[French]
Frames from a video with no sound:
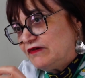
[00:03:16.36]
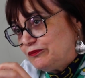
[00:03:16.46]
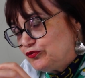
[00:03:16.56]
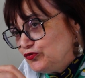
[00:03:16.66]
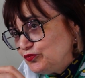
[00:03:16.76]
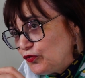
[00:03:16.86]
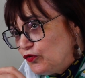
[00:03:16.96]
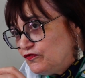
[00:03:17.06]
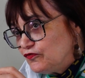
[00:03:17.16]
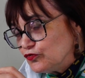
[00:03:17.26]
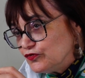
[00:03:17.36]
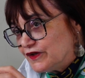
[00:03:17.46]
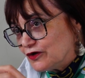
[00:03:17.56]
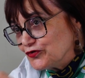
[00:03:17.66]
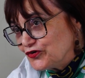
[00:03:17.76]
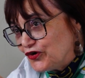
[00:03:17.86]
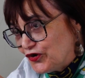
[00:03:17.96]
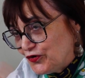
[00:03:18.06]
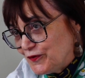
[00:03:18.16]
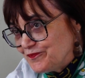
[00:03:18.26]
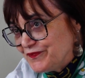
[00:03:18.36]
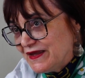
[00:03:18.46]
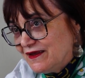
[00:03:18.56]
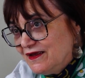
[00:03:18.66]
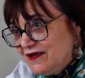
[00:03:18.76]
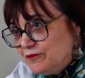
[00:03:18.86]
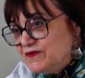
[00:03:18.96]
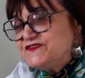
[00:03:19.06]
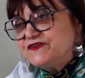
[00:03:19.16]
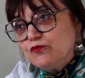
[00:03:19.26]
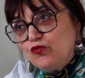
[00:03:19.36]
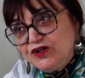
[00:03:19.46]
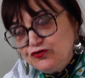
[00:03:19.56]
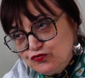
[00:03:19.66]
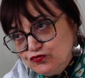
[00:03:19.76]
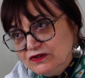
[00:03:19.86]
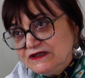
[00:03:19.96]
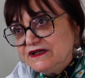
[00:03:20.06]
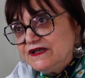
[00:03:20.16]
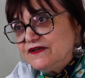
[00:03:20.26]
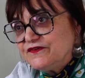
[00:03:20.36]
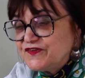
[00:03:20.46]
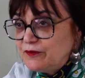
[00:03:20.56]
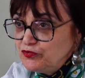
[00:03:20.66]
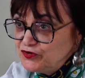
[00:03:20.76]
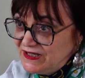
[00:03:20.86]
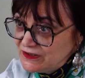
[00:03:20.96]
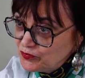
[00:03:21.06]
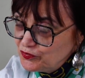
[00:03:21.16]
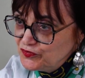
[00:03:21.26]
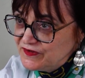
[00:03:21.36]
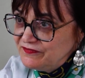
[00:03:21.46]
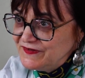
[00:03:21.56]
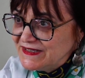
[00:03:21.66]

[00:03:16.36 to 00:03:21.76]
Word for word: on va plus profond dans le corps. Mais c'est moins doux, ça peut être plus